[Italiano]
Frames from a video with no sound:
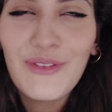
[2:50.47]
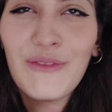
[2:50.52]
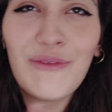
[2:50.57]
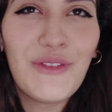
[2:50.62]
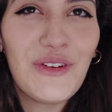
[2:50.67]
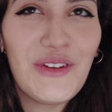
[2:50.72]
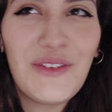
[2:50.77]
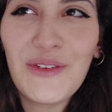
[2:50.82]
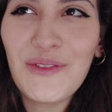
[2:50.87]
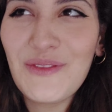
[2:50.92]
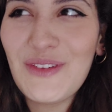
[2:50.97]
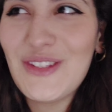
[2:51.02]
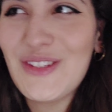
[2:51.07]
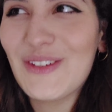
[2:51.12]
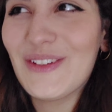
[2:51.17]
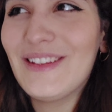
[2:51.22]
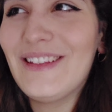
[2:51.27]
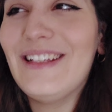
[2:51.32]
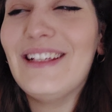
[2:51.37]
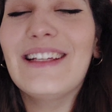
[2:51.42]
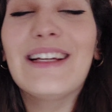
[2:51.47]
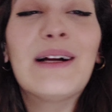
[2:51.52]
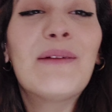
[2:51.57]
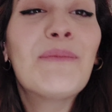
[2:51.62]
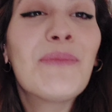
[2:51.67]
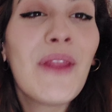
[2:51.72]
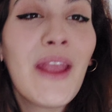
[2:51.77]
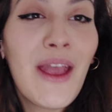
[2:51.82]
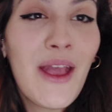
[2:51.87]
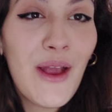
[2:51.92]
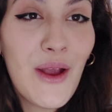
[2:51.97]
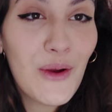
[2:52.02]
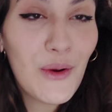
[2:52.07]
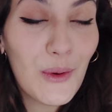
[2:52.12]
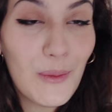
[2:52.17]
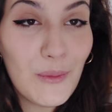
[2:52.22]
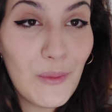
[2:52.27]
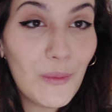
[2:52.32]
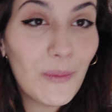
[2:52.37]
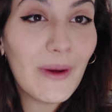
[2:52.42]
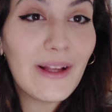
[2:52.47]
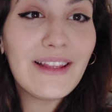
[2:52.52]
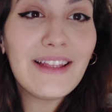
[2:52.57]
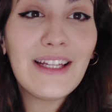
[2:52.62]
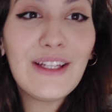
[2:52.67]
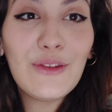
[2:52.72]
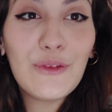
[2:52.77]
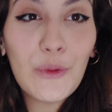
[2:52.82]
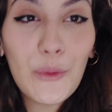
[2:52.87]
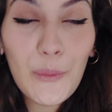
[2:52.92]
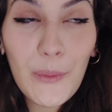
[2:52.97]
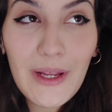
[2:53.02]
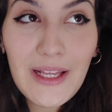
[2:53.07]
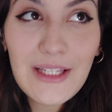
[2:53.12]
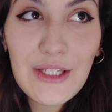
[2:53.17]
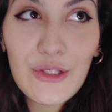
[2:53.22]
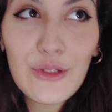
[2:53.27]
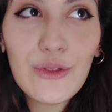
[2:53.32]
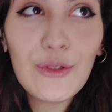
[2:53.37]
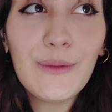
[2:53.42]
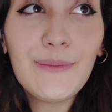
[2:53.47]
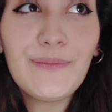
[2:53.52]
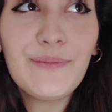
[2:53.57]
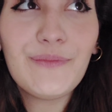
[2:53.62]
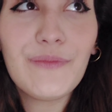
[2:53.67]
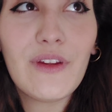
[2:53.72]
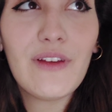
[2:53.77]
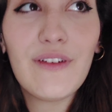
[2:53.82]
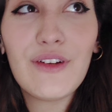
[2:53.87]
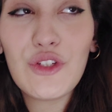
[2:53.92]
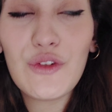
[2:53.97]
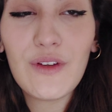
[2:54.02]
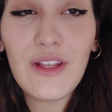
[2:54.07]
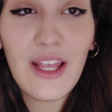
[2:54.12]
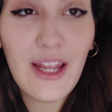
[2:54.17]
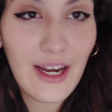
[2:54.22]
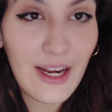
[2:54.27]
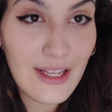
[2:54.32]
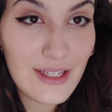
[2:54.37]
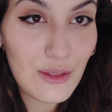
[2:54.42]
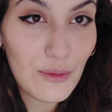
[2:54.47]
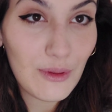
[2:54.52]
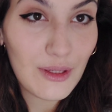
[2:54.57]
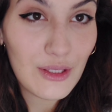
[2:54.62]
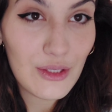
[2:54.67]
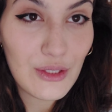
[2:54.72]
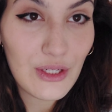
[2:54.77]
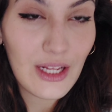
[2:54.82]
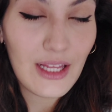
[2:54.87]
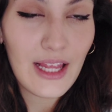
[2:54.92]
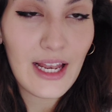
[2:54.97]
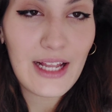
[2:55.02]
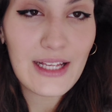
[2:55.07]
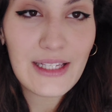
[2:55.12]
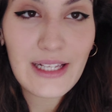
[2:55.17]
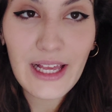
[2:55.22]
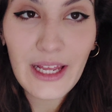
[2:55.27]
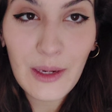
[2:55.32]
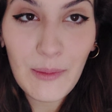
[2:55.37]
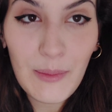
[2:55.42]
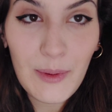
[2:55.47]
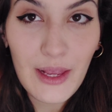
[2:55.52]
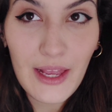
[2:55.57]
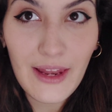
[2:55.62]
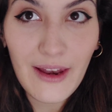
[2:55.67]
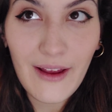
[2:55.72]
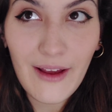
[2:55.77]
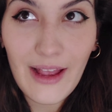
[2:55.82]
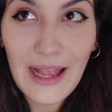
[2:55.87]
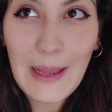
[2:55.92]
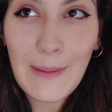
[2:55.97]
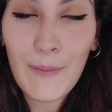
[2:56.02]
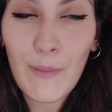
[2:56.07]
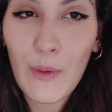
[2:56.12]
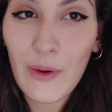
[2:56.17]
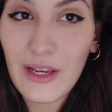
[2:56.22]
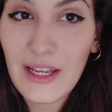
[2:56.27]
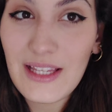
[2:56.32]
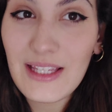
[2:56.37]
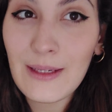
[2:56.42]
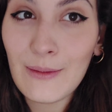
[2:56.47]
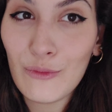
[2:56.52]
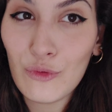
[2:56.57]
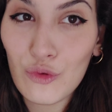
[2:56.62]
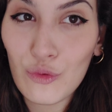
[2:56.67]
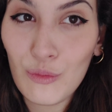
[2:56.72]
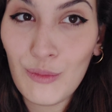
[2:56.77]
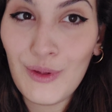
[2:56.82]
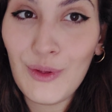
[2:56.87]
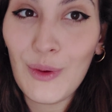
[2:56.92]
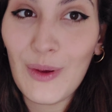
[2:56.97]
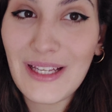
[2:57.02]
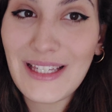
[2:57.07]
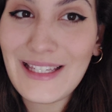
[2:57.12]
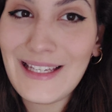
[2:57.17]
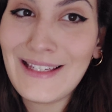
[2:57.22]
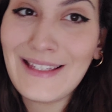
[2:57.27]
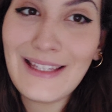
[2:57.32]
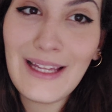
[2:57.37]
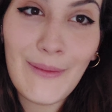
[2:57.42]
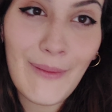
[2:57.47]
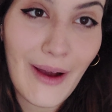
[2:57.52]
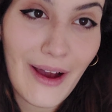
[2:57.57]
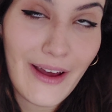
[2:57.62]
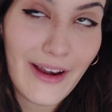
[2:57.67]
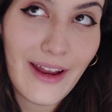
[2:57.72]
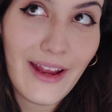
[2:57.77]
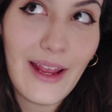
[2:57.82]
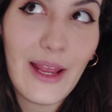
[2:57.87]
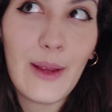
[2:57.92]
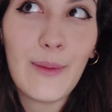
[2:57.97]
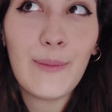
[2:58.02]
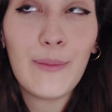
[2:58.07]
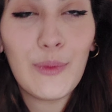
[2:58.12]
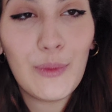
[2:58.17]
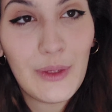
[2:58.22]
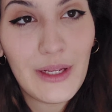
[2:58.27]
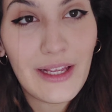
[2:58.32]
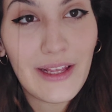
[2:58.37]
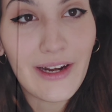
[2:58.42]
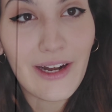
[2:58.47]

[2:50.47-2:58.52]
non, vi, non vi so dire comunque detto questo vi faccio vedere la situazione della scarpiera e poi iniziamo subito a sistemare e pulire